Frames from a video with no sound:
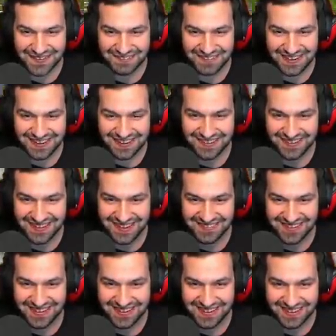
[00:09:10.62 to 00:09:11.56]
Barloga
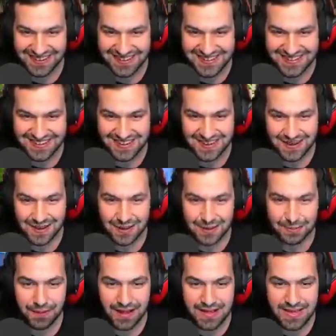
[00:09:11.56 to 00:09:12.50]
Walesk!
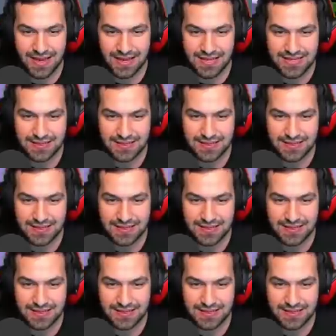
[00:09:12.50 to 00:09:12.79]
Panie Esk...